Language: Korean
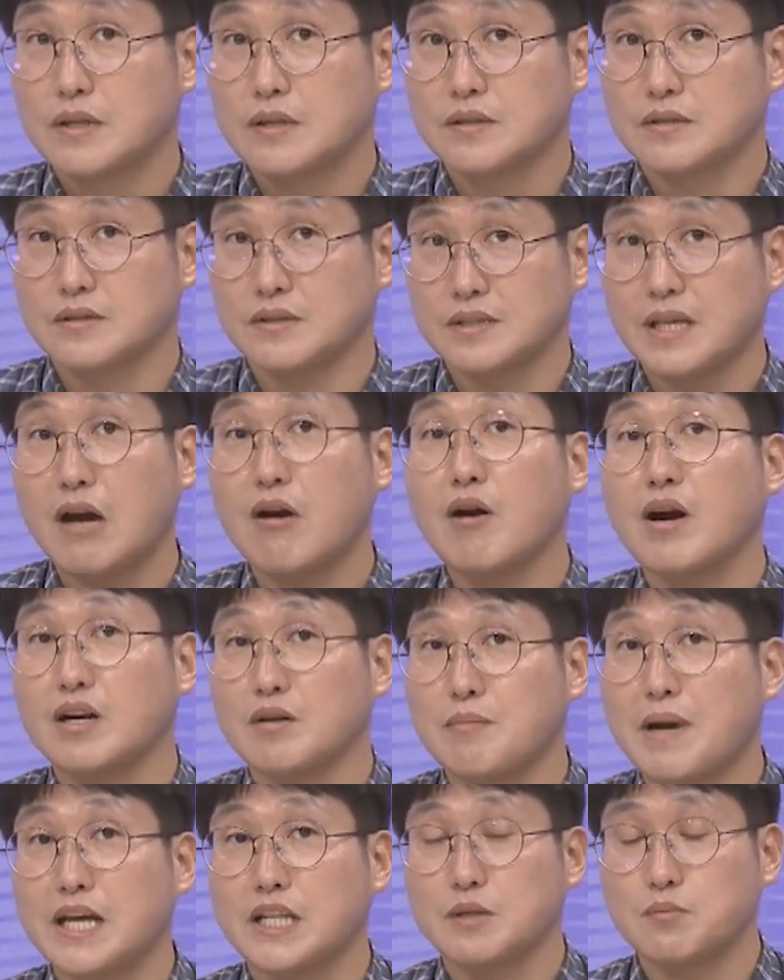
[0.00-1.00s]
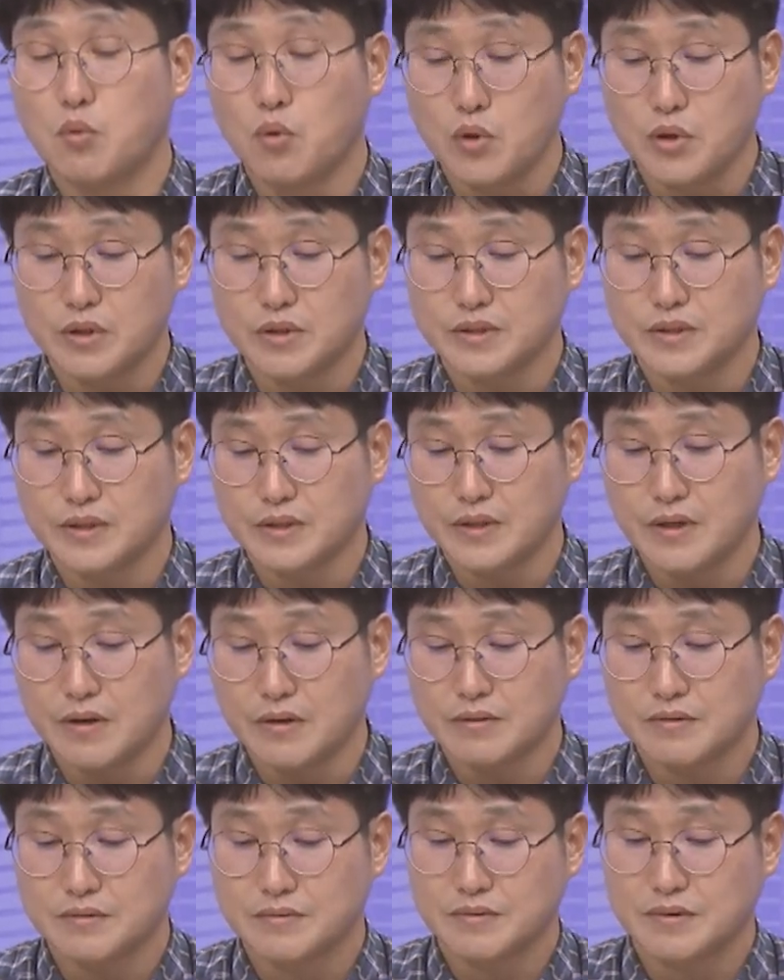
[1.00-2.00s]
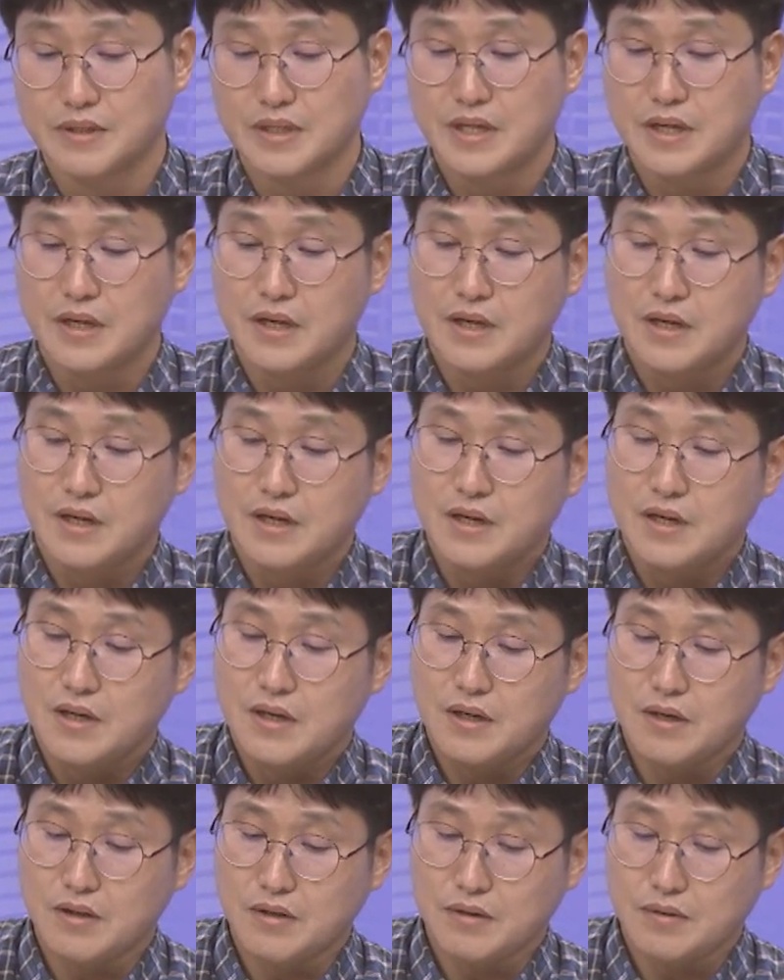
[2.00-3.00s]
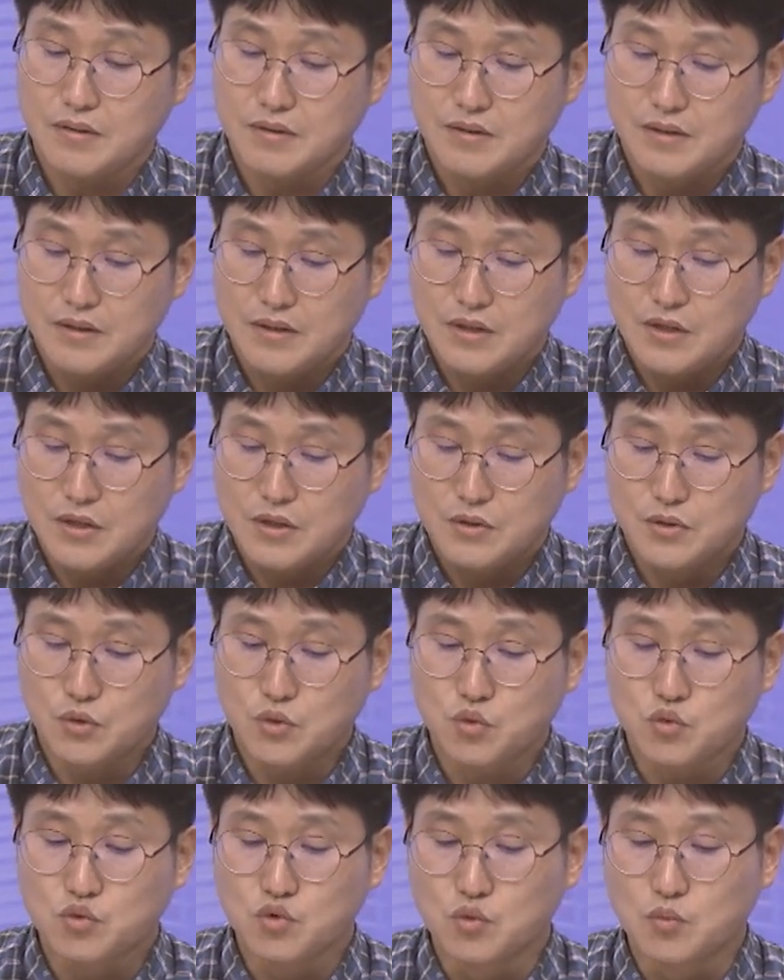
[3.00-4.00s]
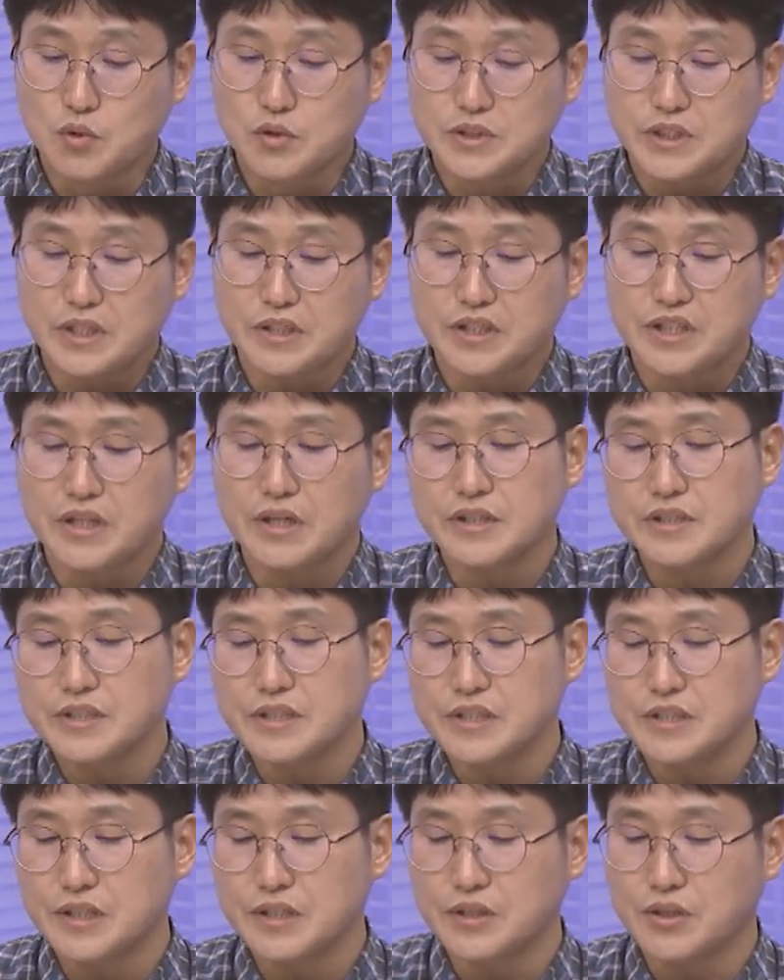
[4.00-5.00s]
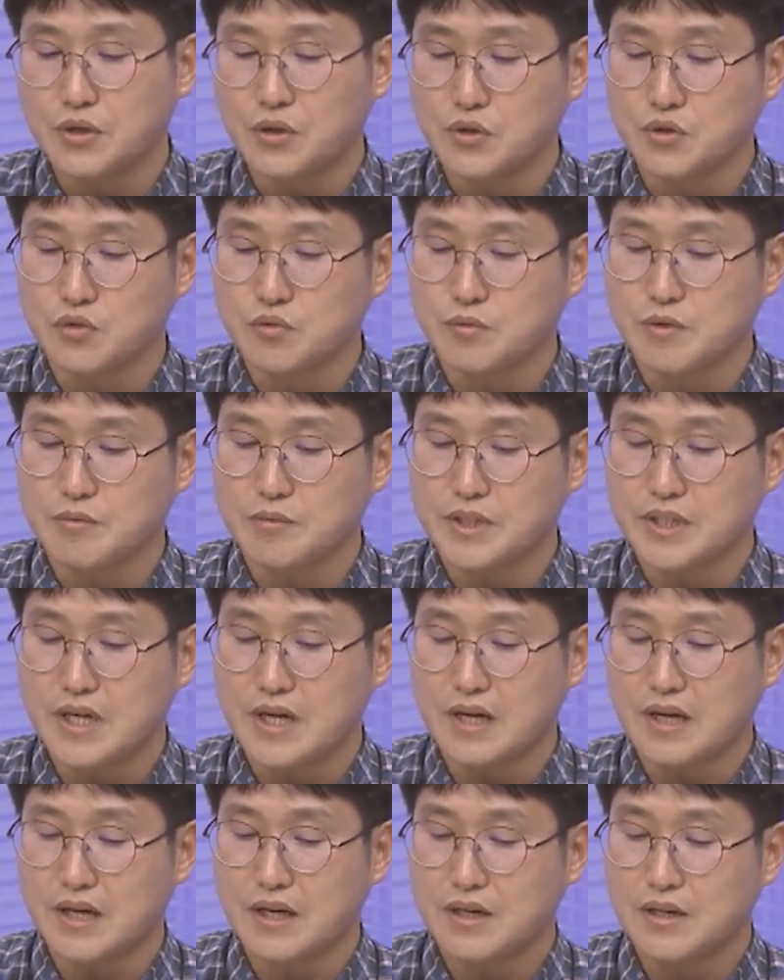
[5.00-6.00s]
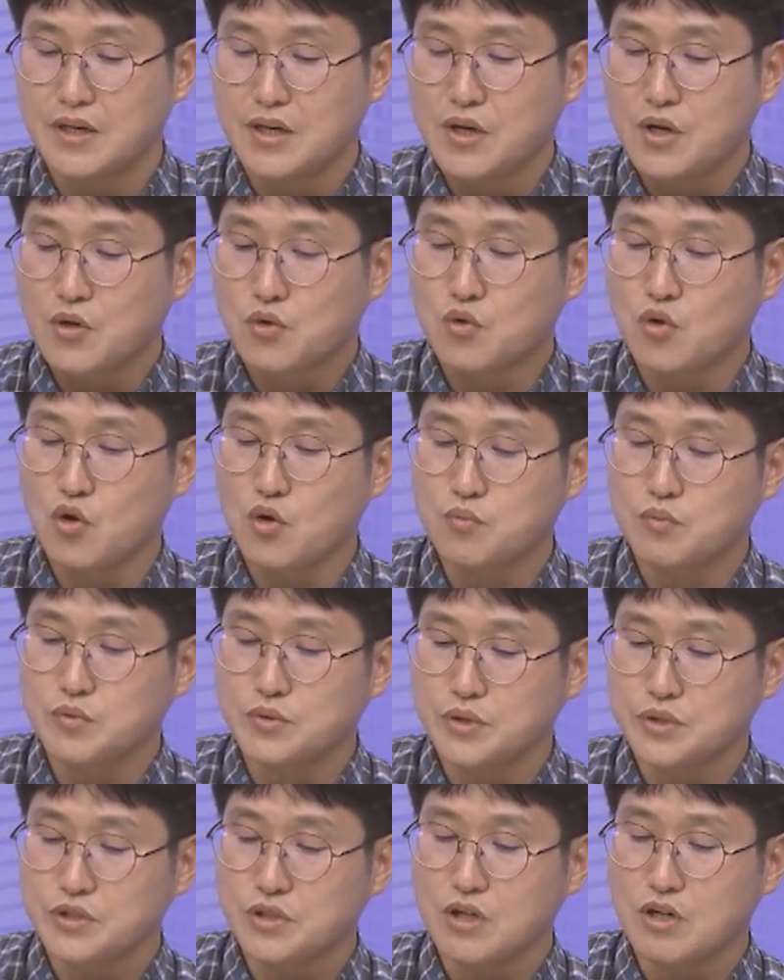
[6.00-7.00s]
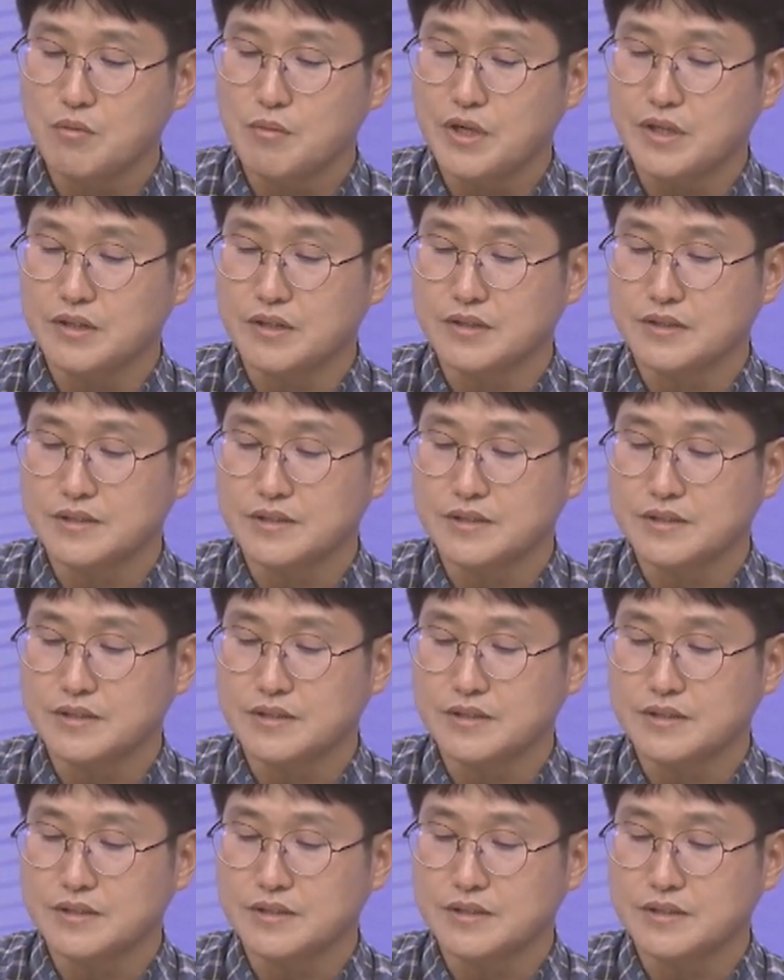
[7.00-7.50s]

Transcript: 그 상황을 많이 보이거든요. 네. 어, 그리고 두 번째는 현실적인 어려움입니다. 교육부는 처음에는